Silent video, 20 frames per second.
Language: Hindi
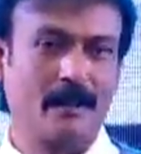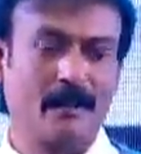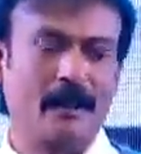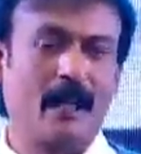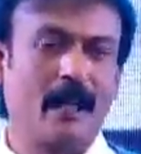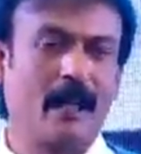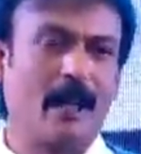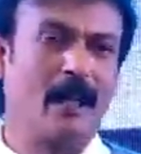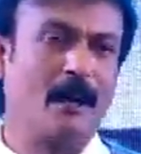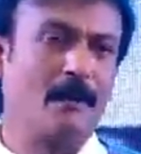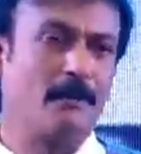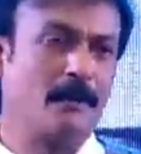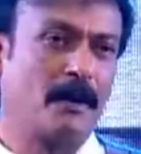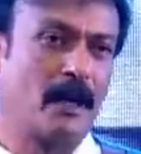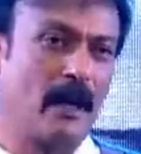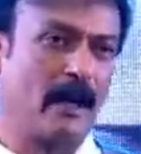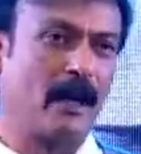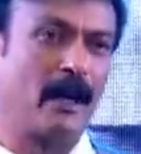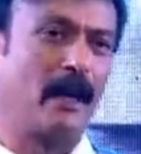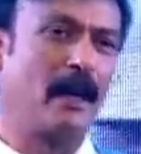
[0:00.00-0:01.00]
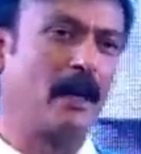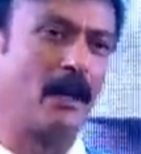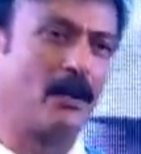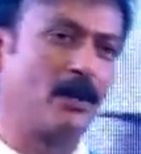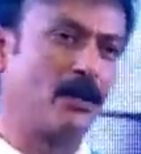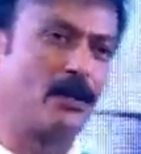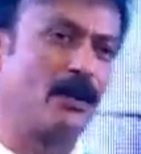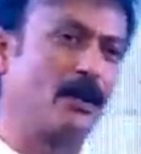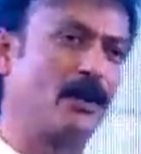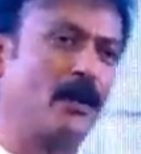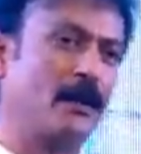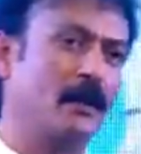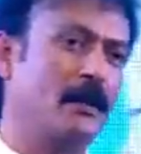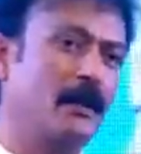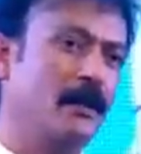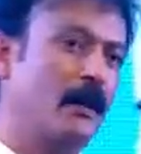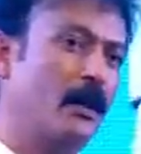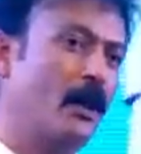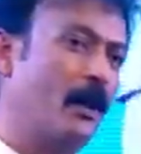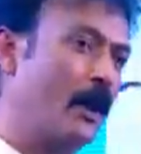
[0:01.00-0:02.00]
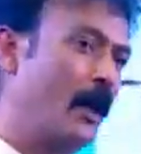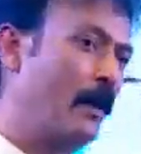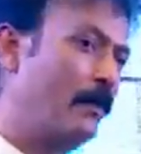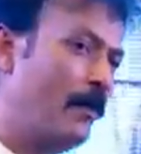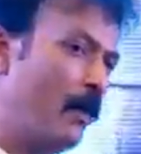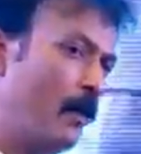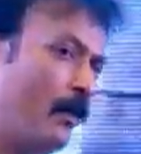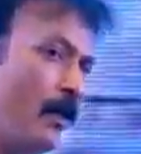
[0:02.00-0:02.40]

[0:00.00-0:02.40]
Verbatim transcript: या आप कर रहे हैं कुछ और आपको